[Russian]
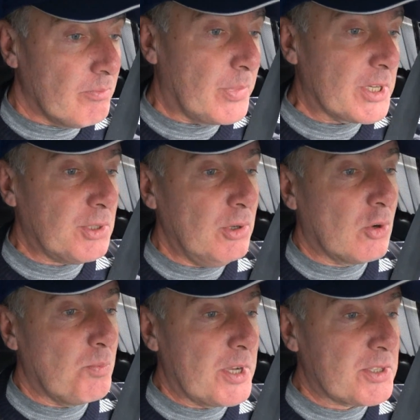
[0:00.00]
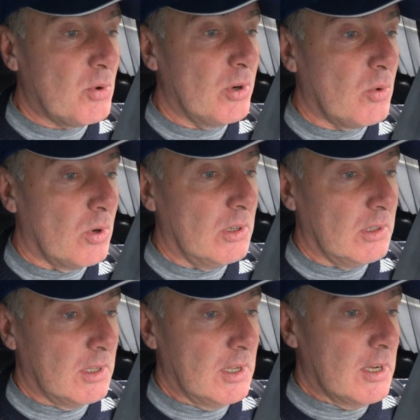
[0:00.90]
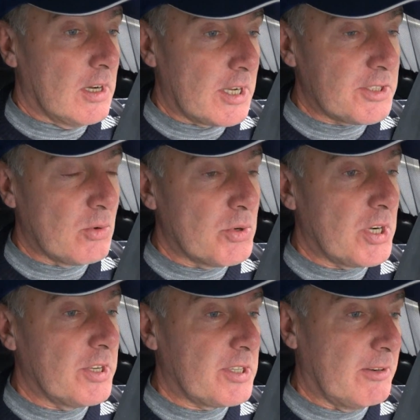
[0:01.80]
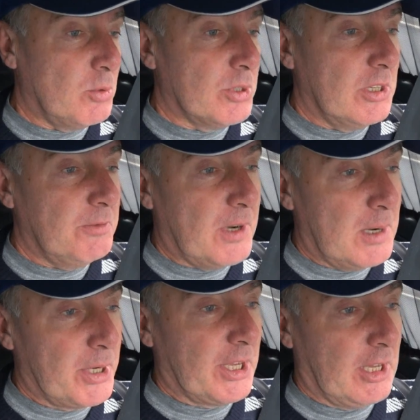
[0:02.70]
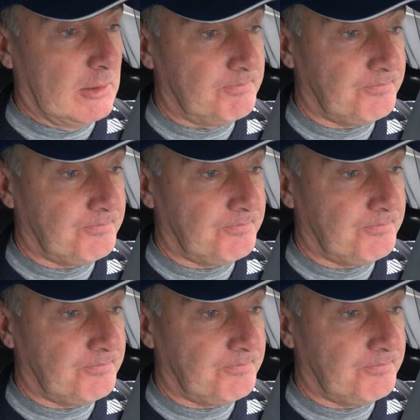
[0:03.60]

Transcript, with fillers: Постольку, поскольку разрушили заводы и фабрики,